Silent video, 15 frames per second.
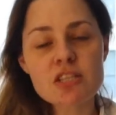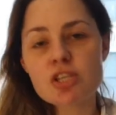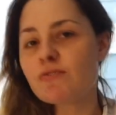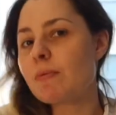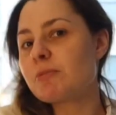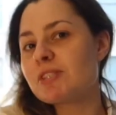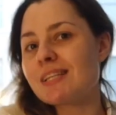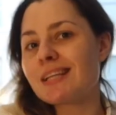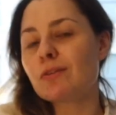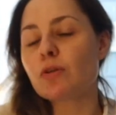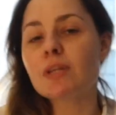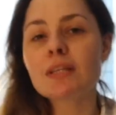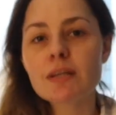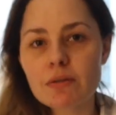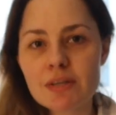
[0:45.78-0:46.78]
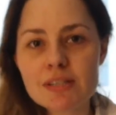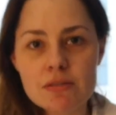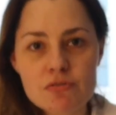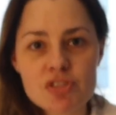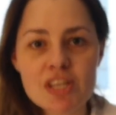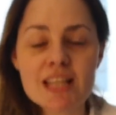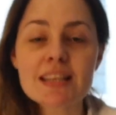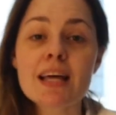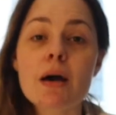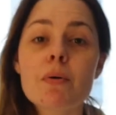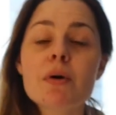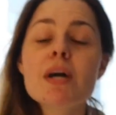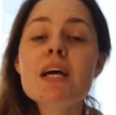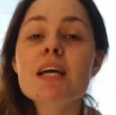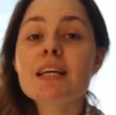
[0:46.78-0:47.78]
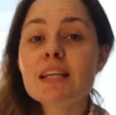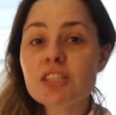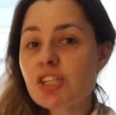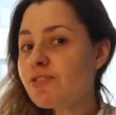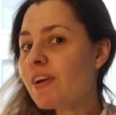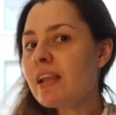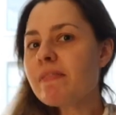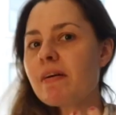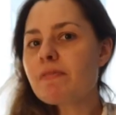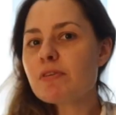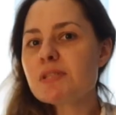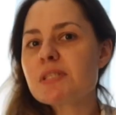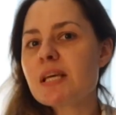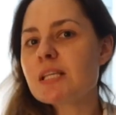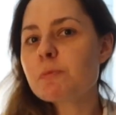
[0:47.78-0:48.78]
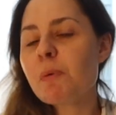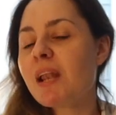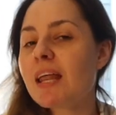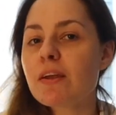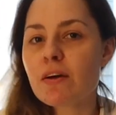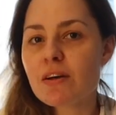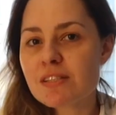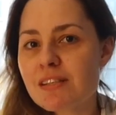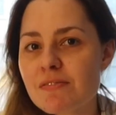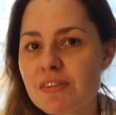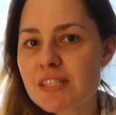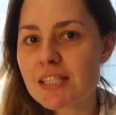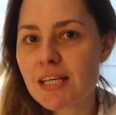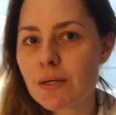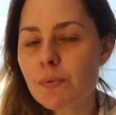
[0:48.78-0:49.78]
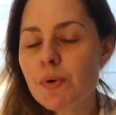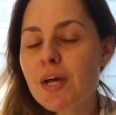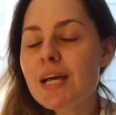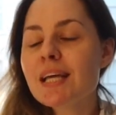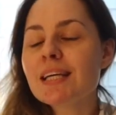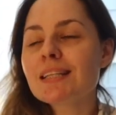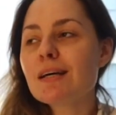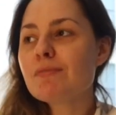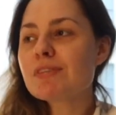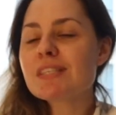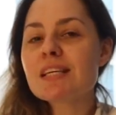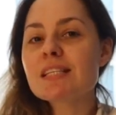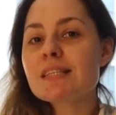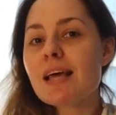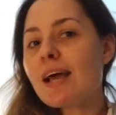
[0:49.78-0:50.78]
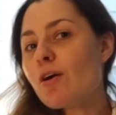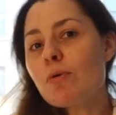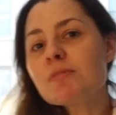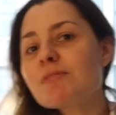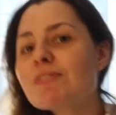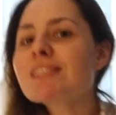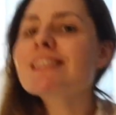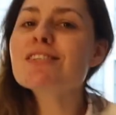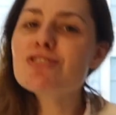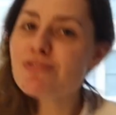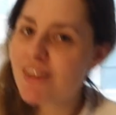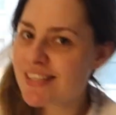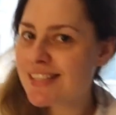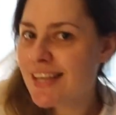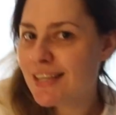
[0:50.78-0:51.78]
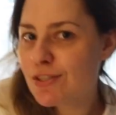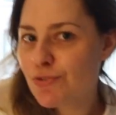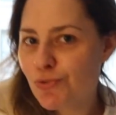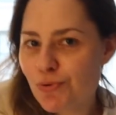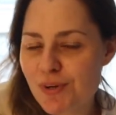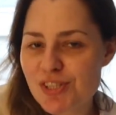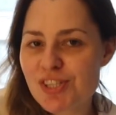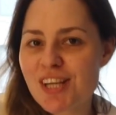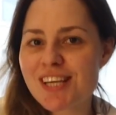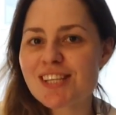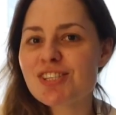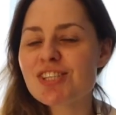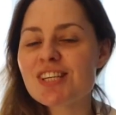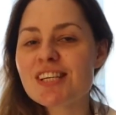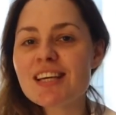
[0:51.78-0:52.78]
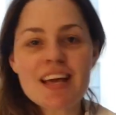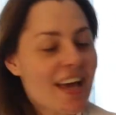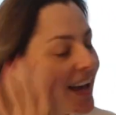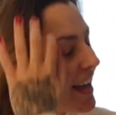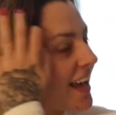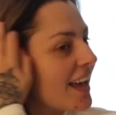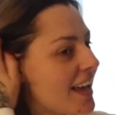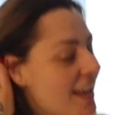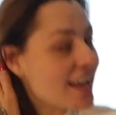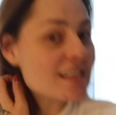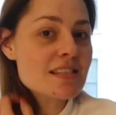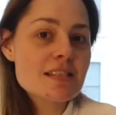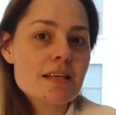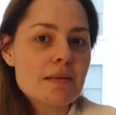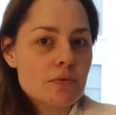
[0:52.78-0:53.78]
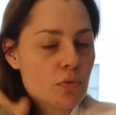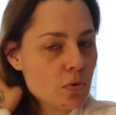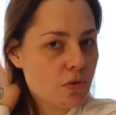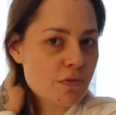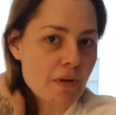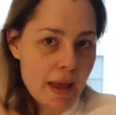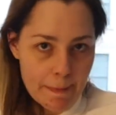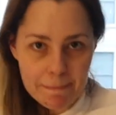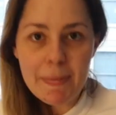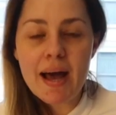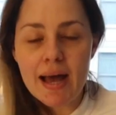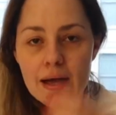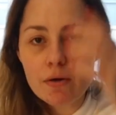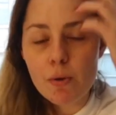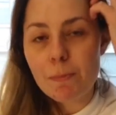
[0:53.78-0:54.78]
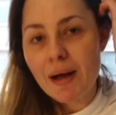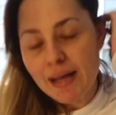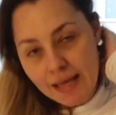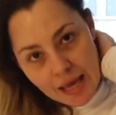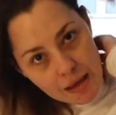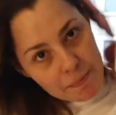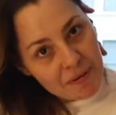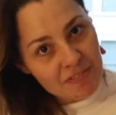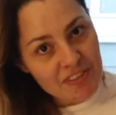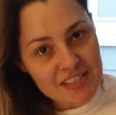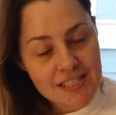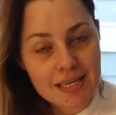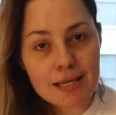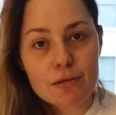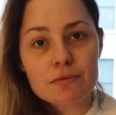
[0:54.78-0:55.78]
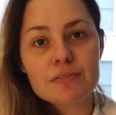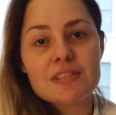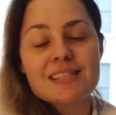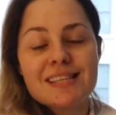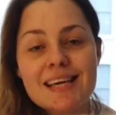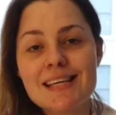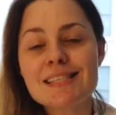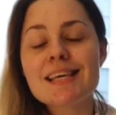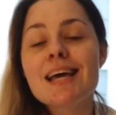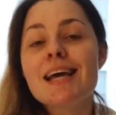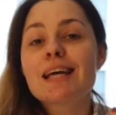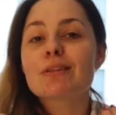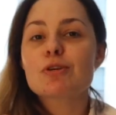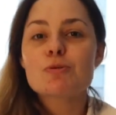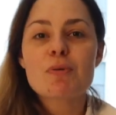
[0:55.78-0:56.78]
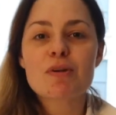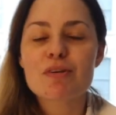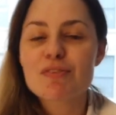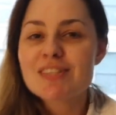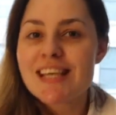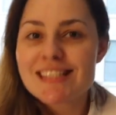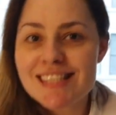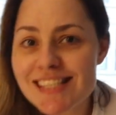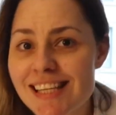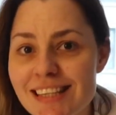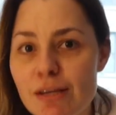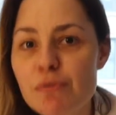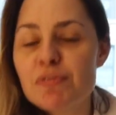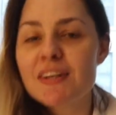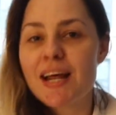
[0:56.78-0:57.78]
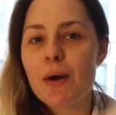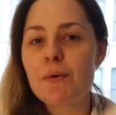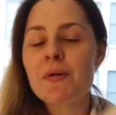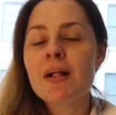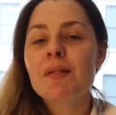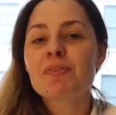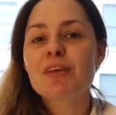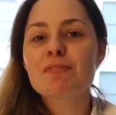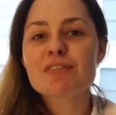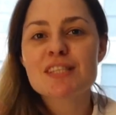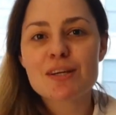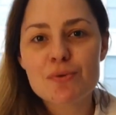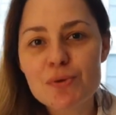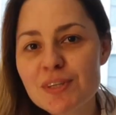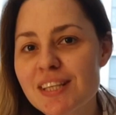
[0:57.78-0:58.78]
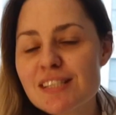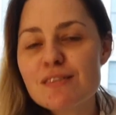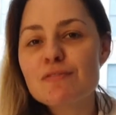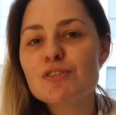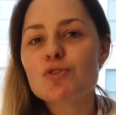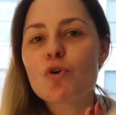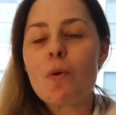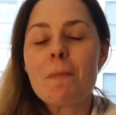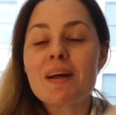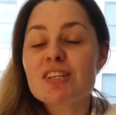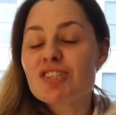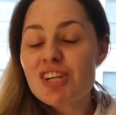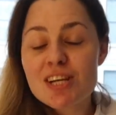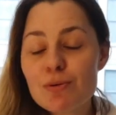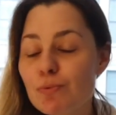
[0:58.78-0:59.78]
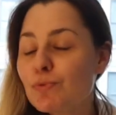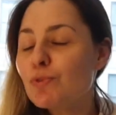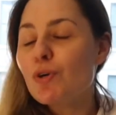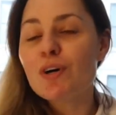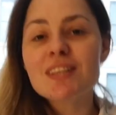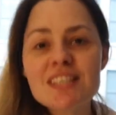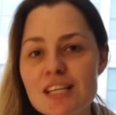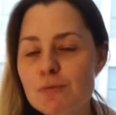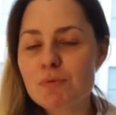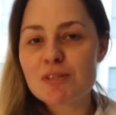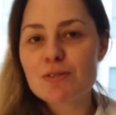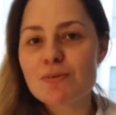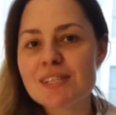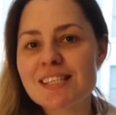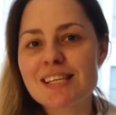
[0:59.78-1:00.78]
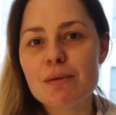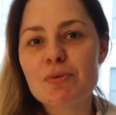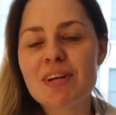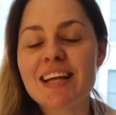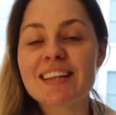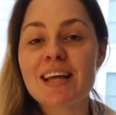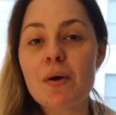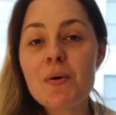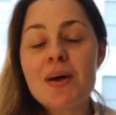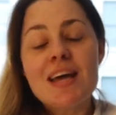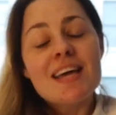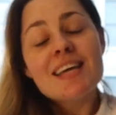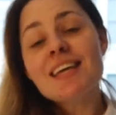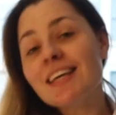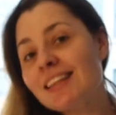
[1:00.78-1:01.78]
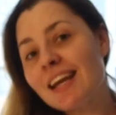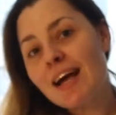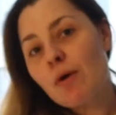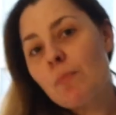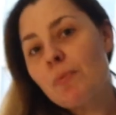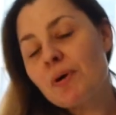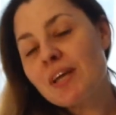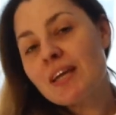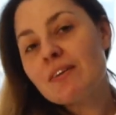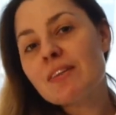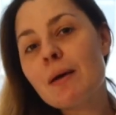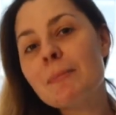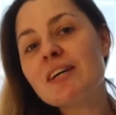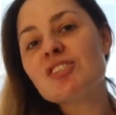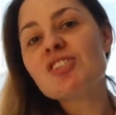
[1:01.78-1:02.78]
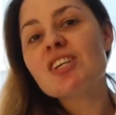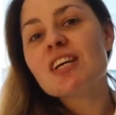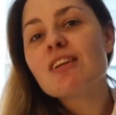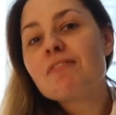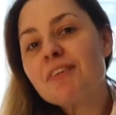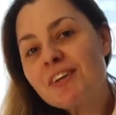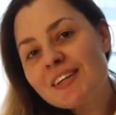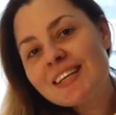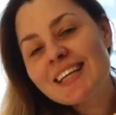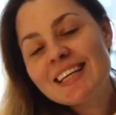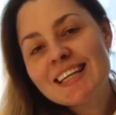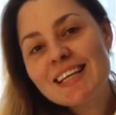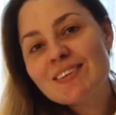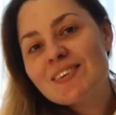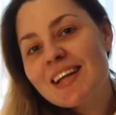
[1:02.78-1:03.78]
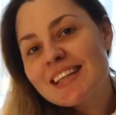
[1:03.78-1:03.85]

A gente vai mostrar toda a decoração de Natal. E a gente vai levar vocês pela nossa visão. Então vocês. É como se vocês estivessem aqui junto com a gente. É, esse tour é pago, eu paguei pra fazer ele com vocês. Então espero que você assista até o final, que você curta esse vídeo, compartilhe com todas as pessoas que amam o Natal que traga um pouquinho da magia nova-iorquina do